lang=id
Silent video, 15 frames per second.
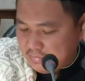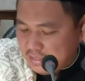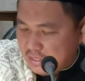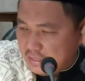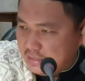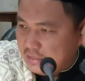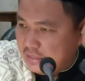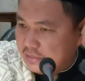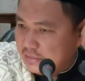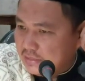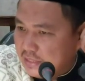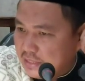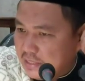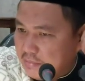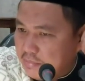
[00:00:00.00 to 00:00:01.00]
makna
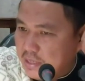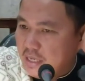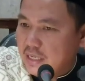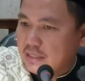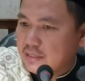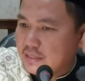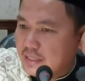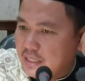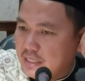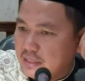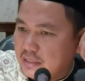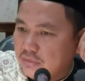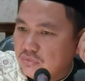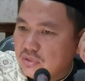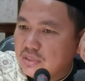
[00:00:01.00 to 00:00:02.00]
secara bahasa
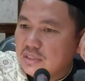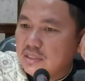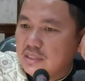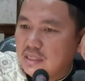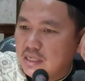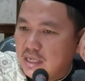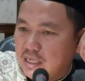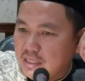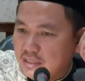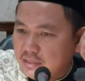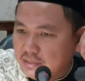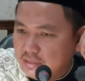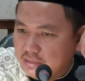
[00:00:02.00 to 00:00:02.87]
atau istilah